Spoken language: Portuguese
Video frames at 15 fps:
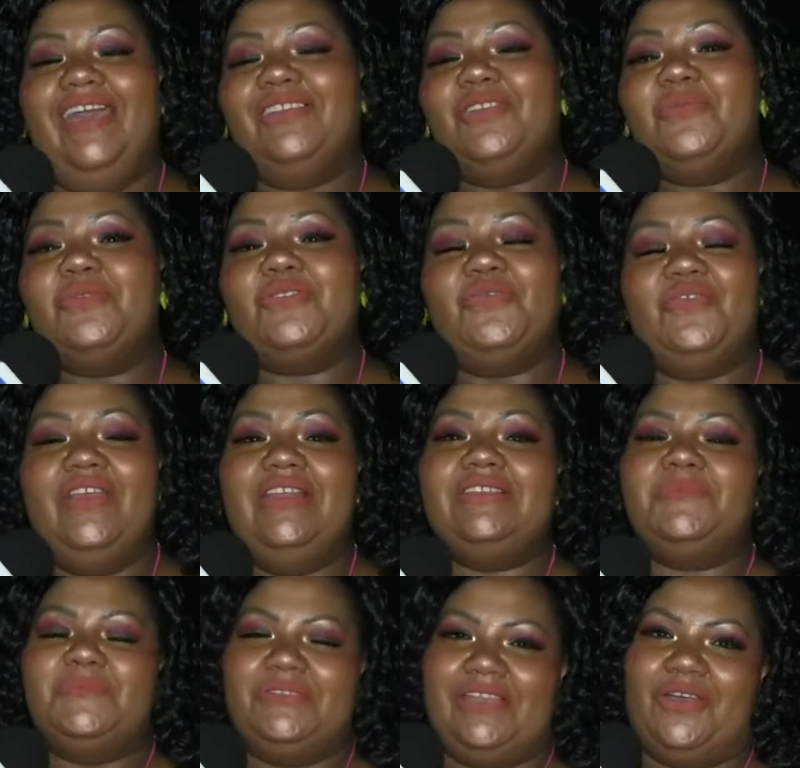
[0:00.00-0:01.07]
Ai, tô muito
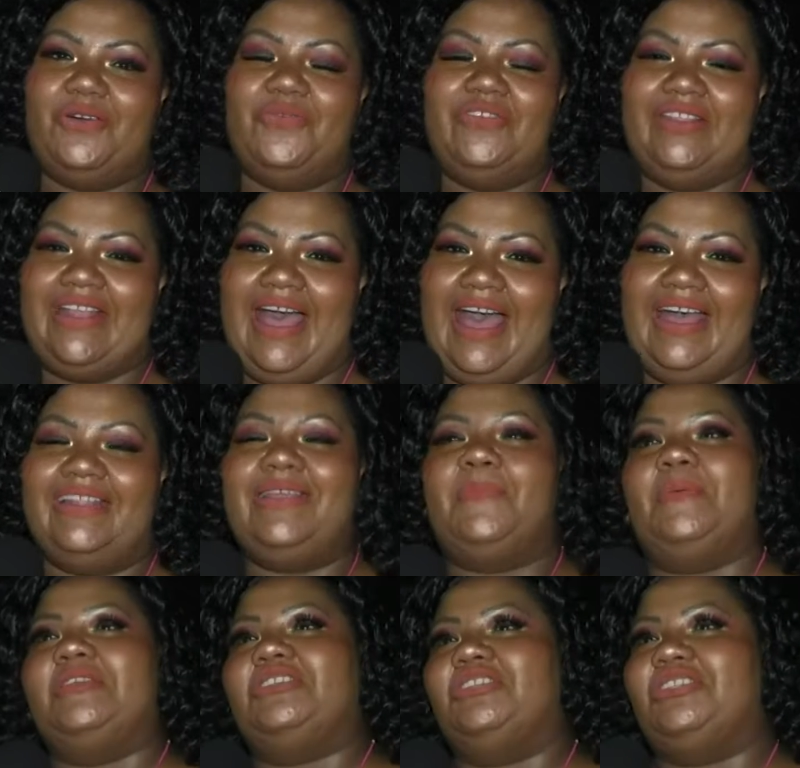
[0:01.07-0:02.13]
feliz por ser
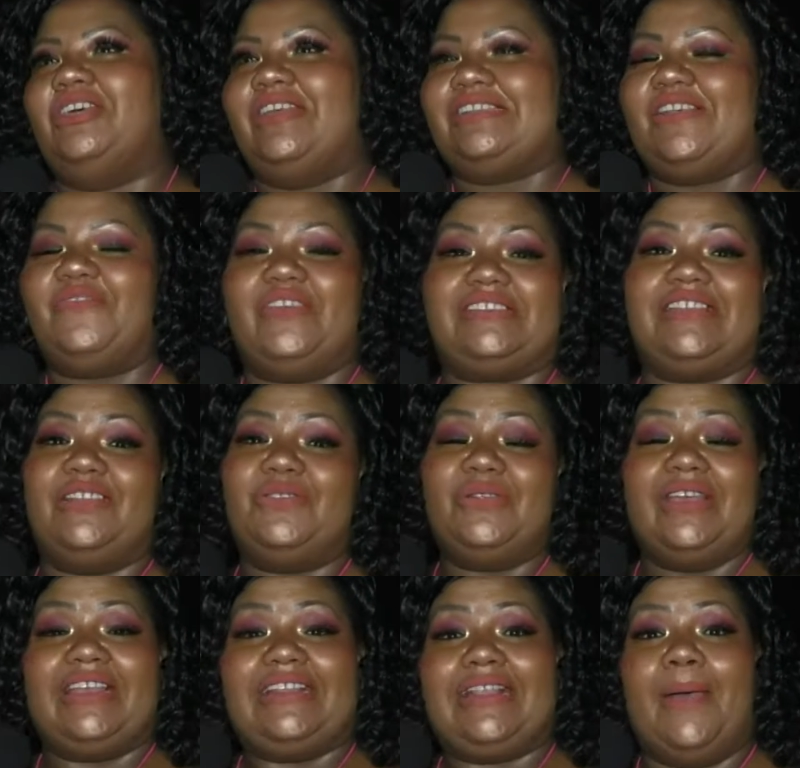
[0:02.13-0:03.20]
convidada, prestigiando essa festa da
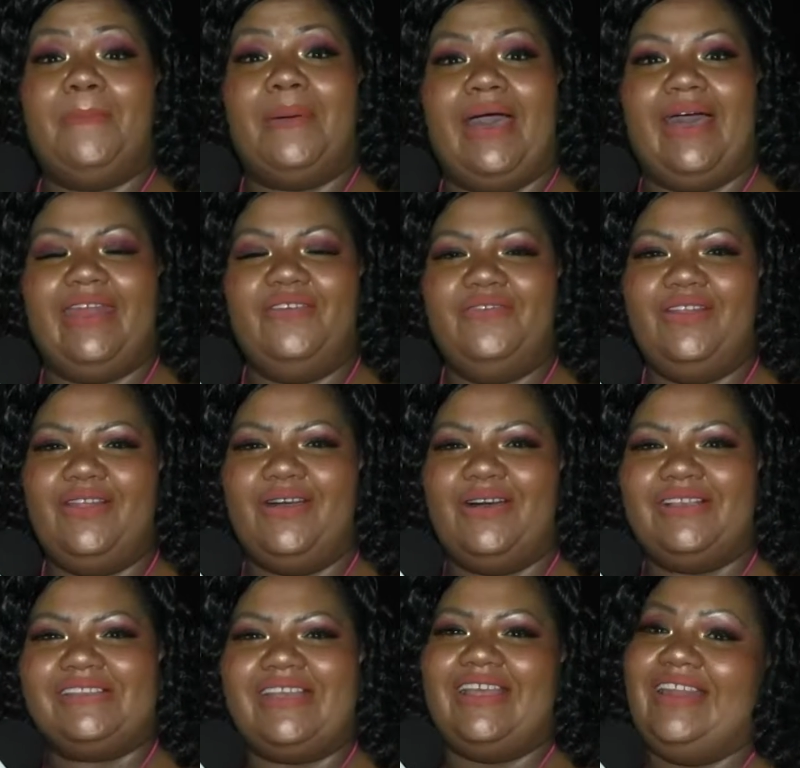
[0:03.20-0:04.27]
Duda que tá
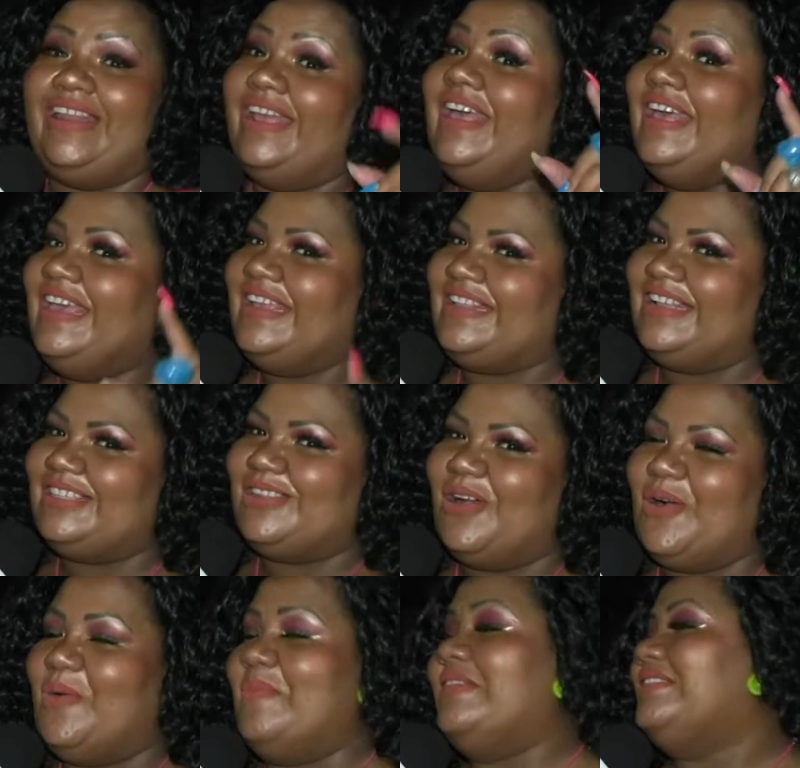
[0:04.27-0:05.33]
maravilhosa, galera. E tá
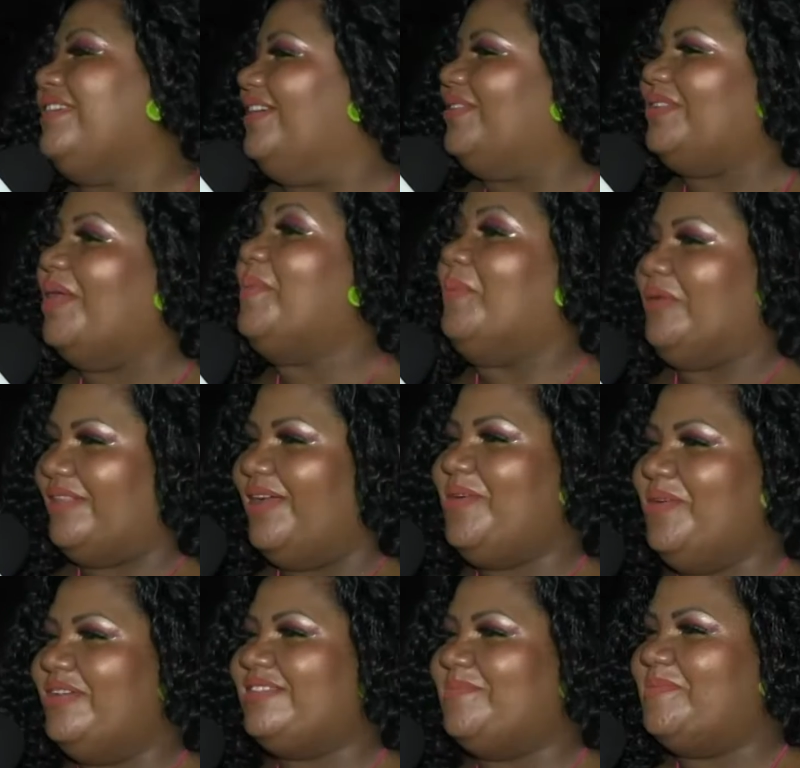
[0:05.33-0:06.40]
só começando, tem
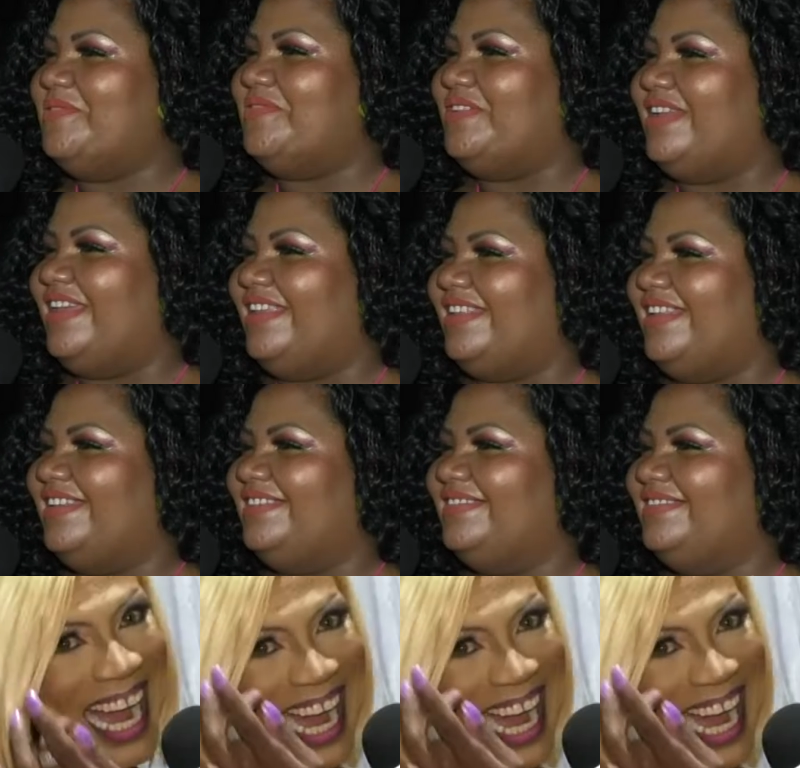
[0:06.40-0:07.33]
muita coisa por vir ainda.